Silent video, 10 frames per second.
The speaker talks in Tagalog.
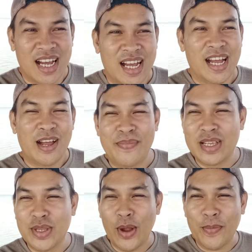uh,
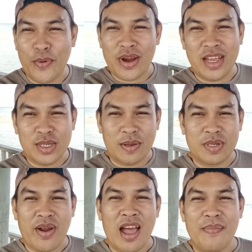please don't forget to
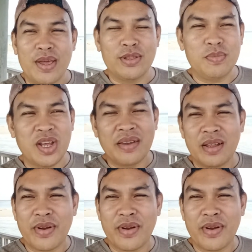subscribe my YouTube channel,